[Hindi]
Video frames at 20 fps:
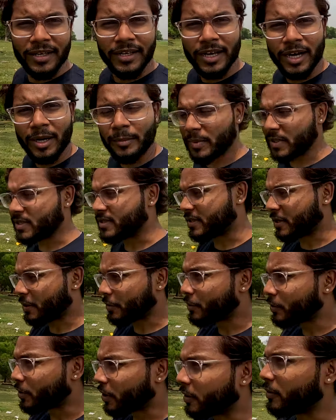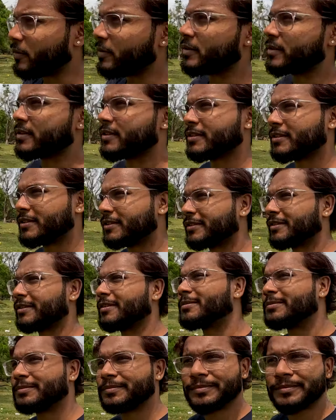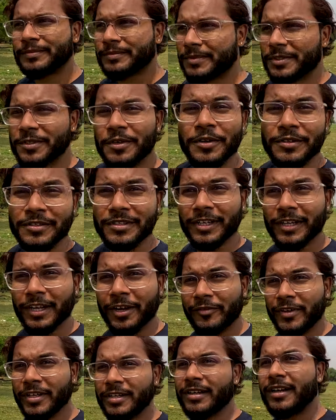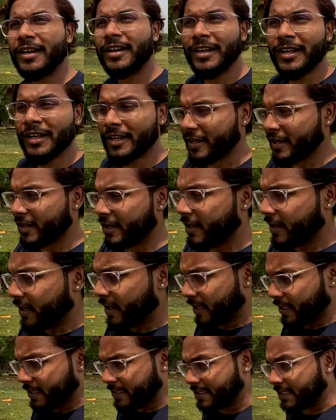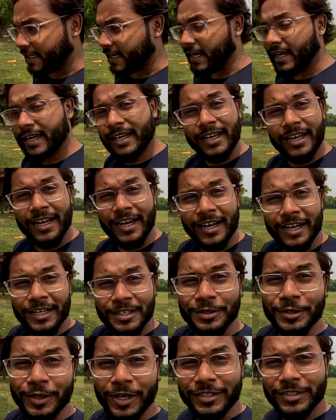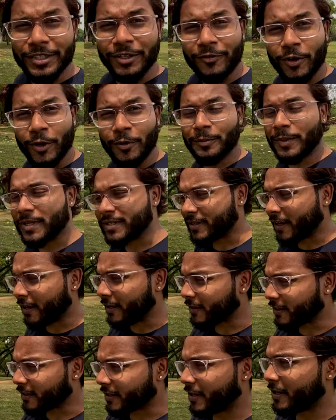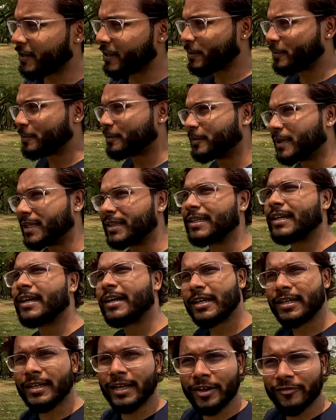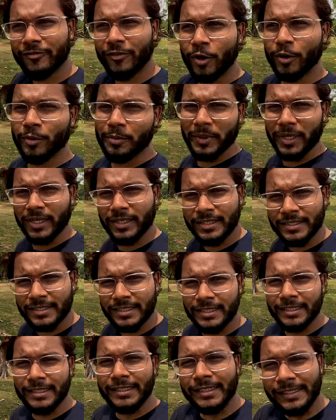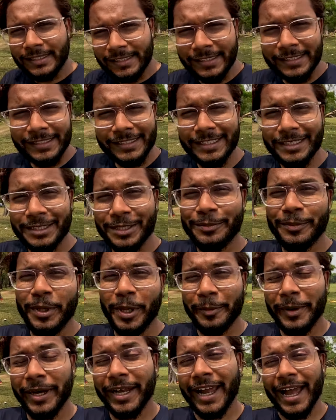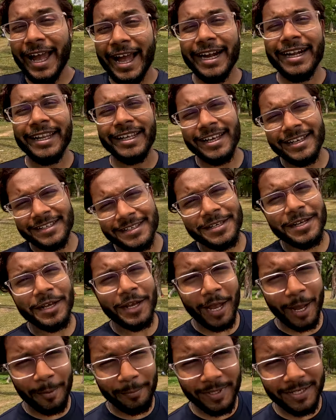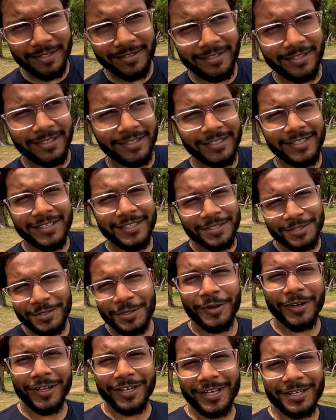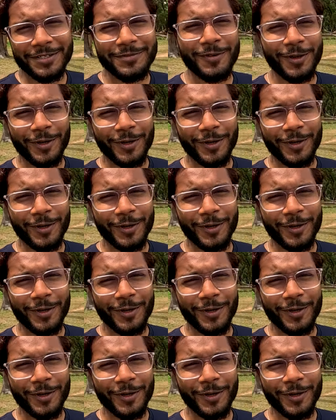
यहाँ पे ज़रूर आऊँ यू सीरियसली लव इट ठीक है तो आज का ब्लॉग बस यहीं तक मिलते हैं एक नए ब्लॉग में चिल्ड्रेन बाय बाय एंड यस हैप्पी ईस्टर सी यू इन द नेक्स्ट